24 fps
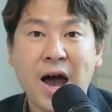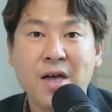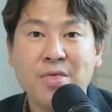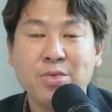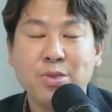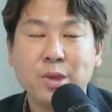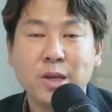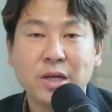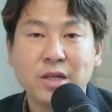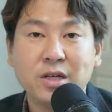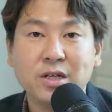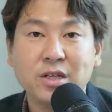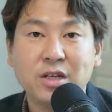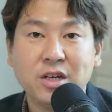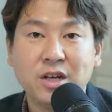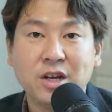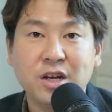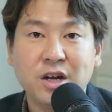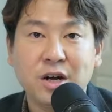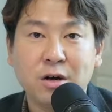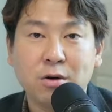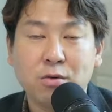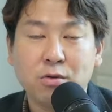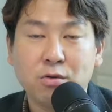안 되는
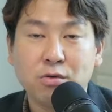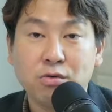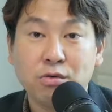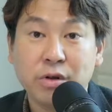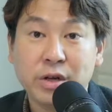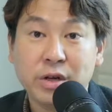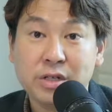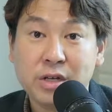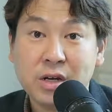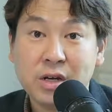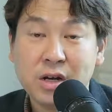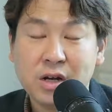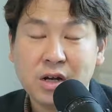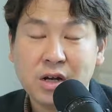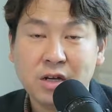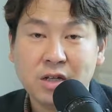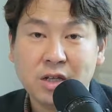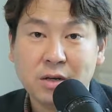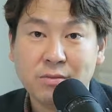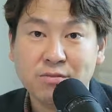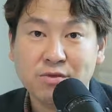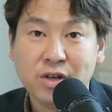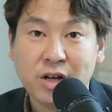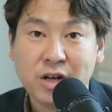일이라고 우리가
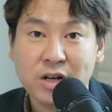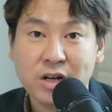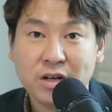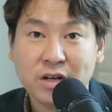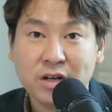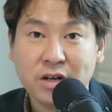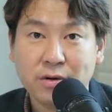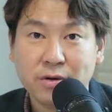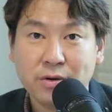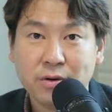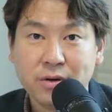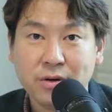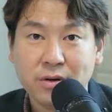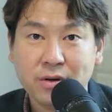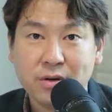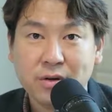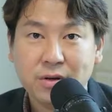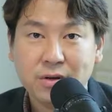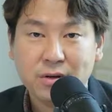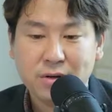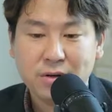생각하기 때문이 아닐까요?